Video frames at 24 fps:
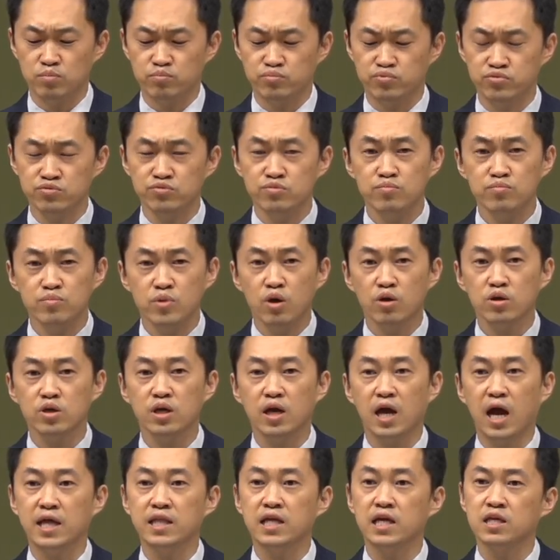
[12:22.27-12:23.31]

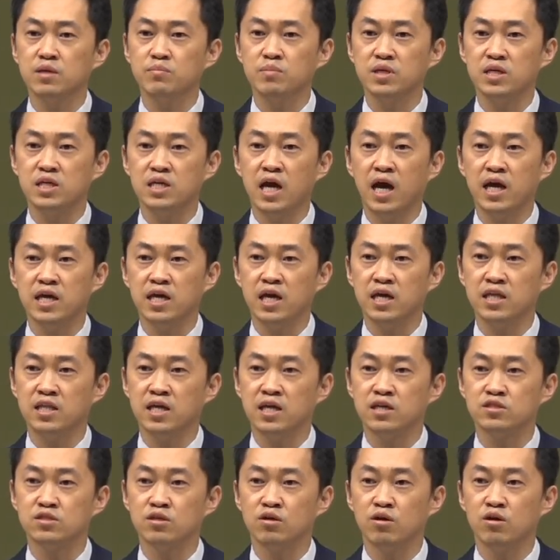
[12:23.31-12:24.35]
분명히 하나님이 이 아이에
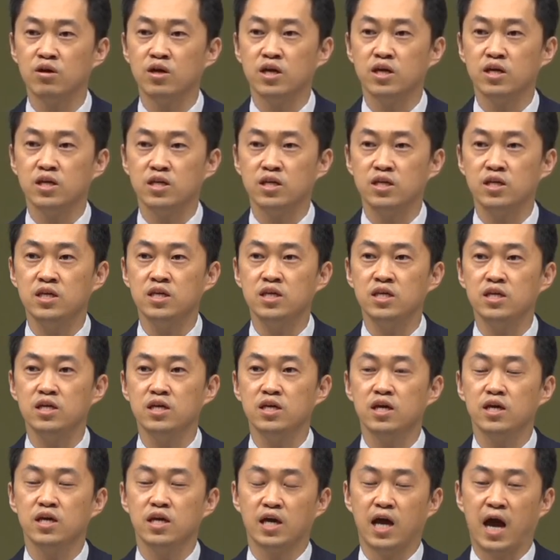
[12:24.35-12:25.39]
대해서
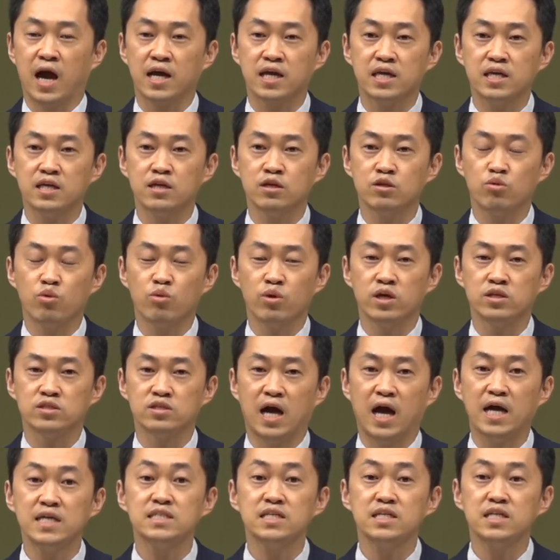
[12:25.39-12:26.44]
이 악기를
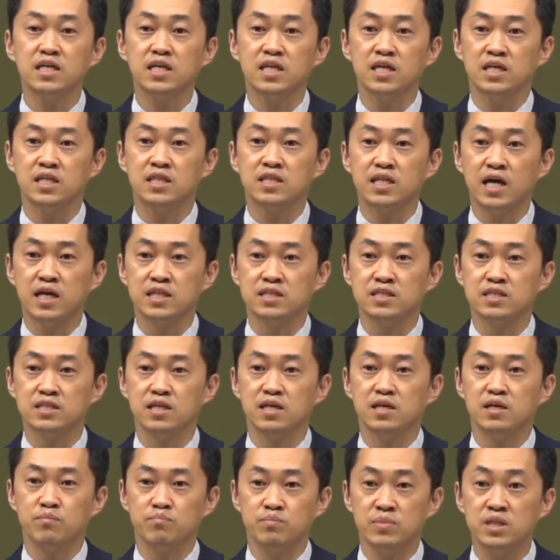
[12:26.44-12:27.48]
통해서 하실 일이 있다는
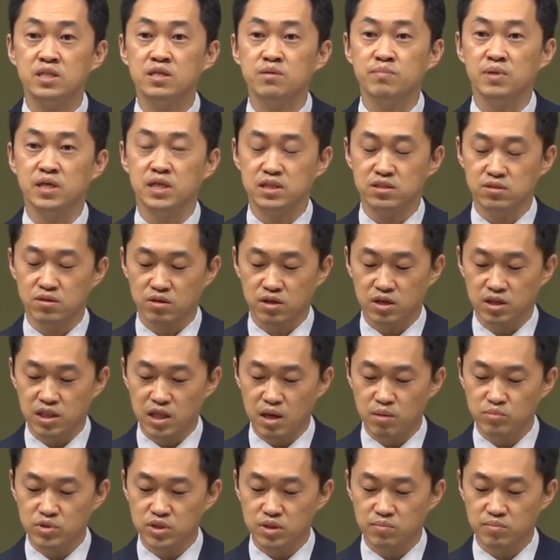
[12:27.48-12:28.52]
믿음이 있었기
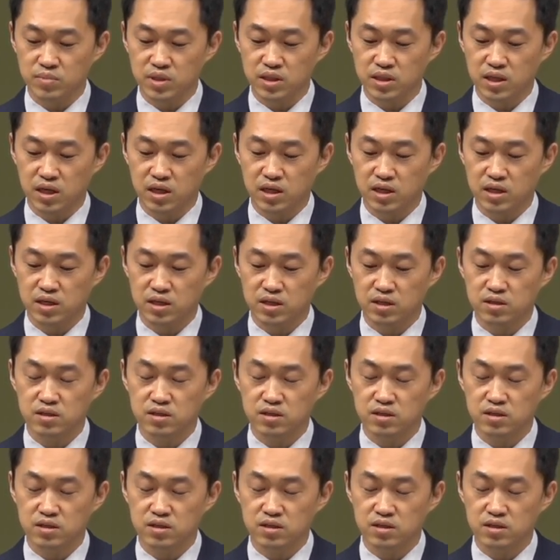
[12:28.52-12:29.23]
때문입니다.